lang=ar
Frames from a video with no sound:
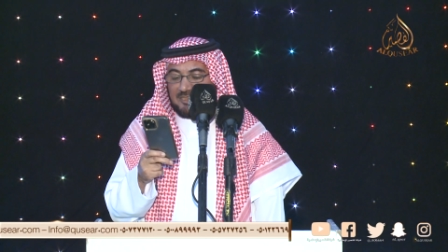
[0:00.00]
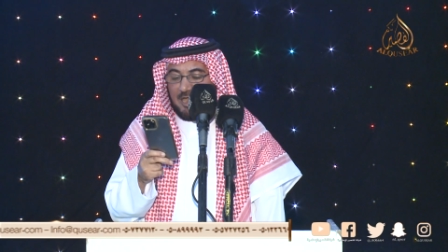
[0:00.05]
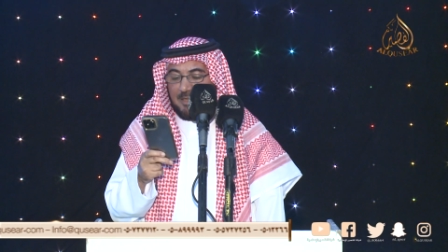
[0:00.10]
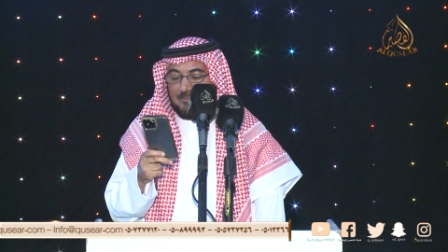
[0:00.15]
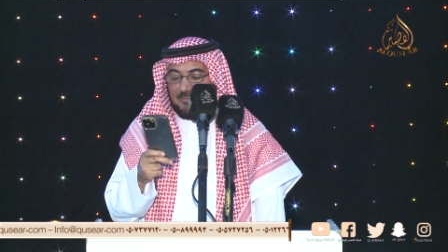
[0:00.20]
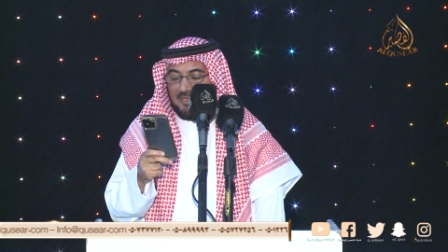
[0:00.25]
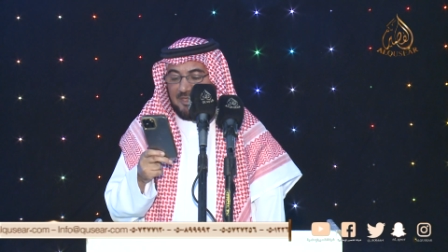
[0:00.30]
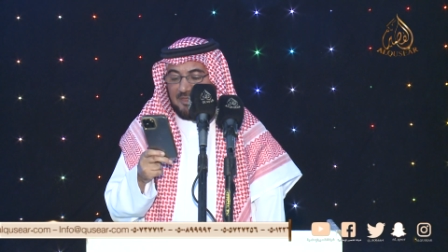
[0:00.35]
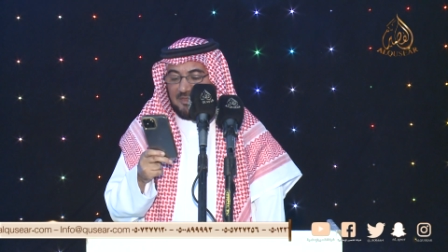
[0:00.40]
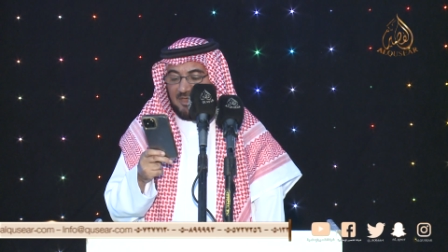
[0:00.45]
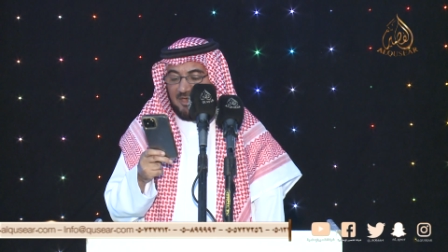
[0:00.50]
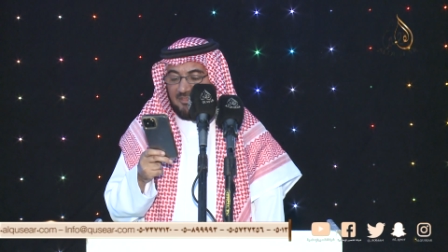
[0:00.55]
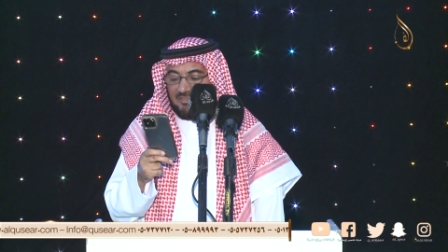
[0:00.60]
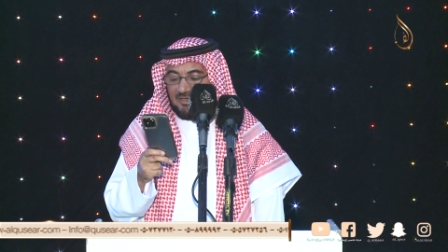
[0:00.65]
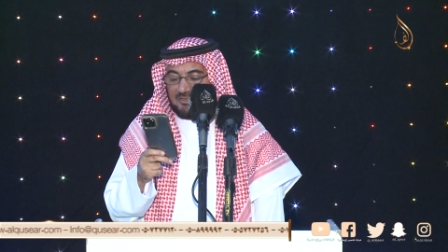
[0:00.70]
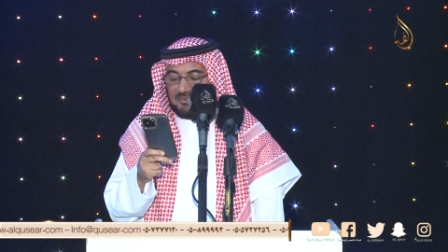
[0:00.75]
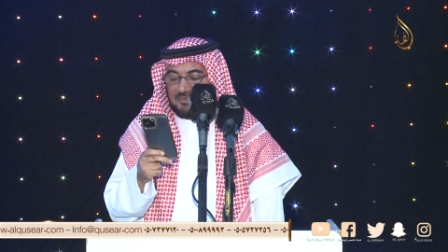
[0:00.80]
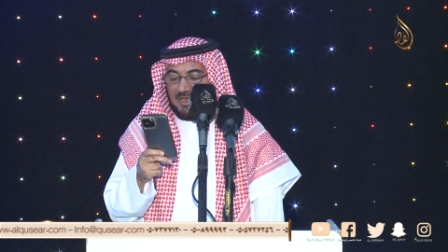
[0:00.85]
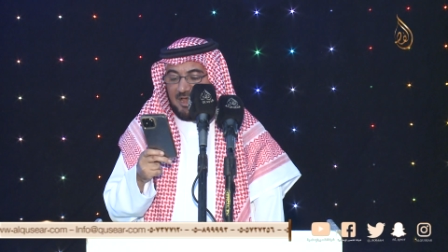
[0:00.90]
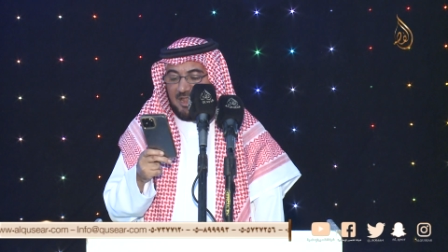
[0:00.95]
تامينا
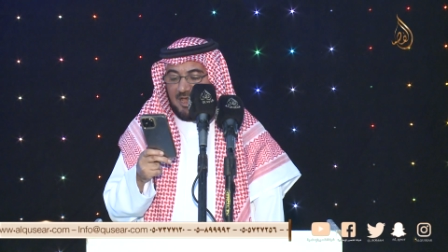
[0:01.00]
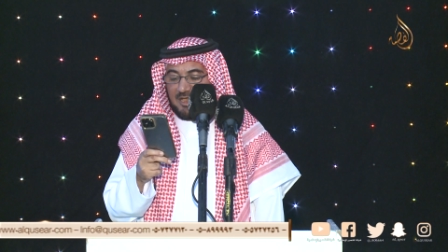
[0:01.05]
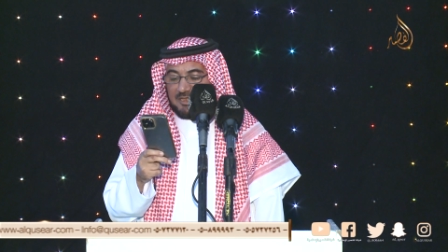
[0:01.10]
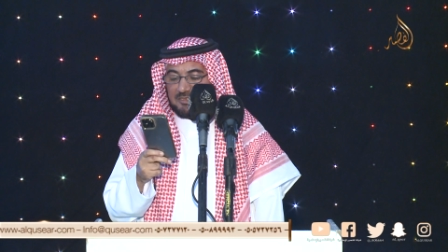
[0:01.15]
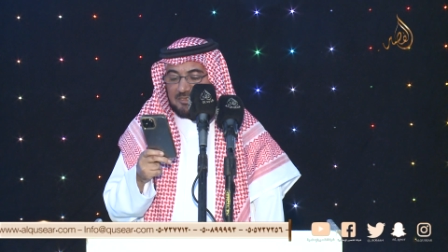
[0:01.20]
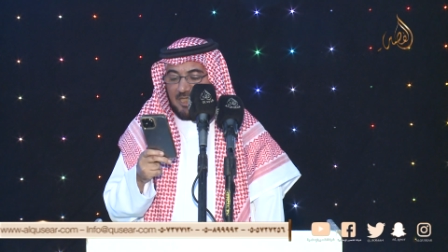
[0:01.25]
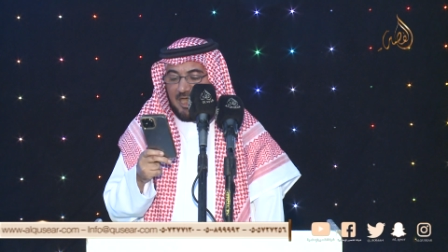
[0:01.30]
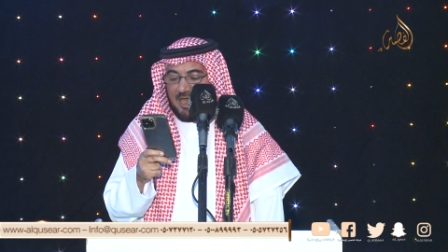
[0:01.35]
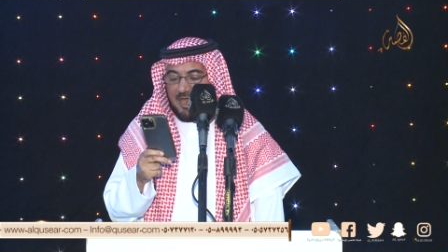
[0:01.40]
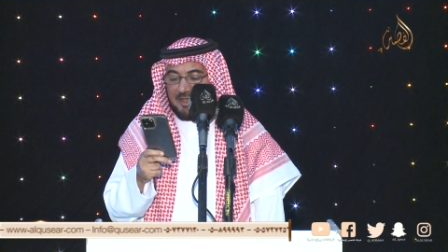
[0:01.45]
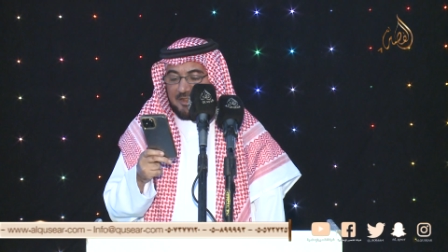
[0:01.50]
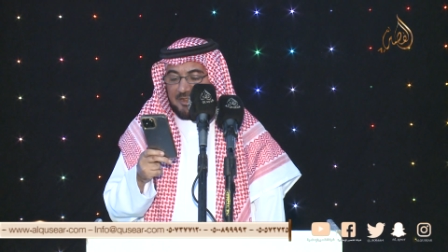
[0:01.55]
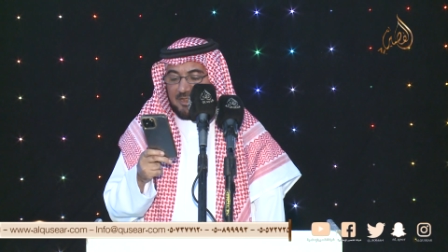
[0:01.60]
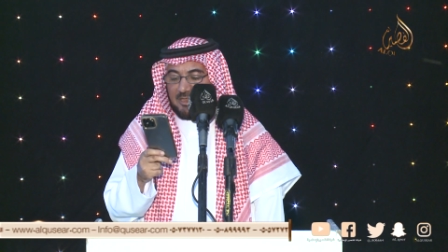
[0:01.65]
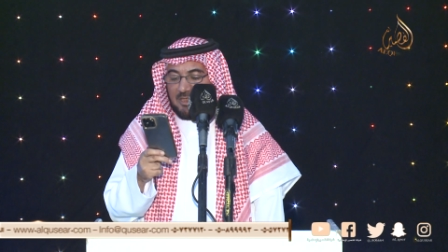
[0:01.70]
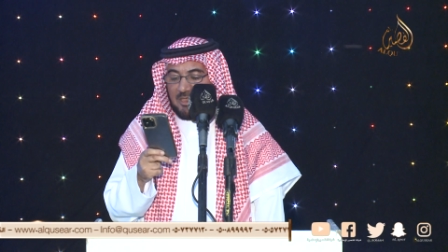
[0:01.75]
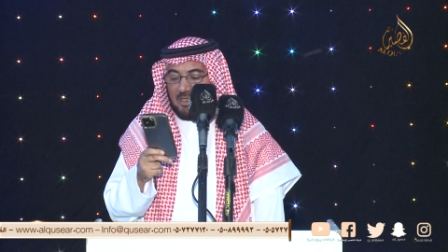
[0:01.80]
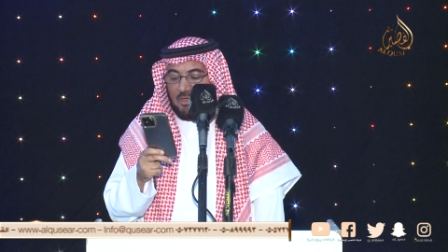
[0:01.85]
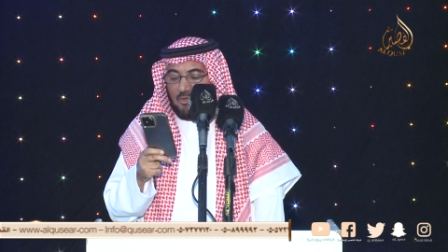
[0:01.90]
ضد الأخطار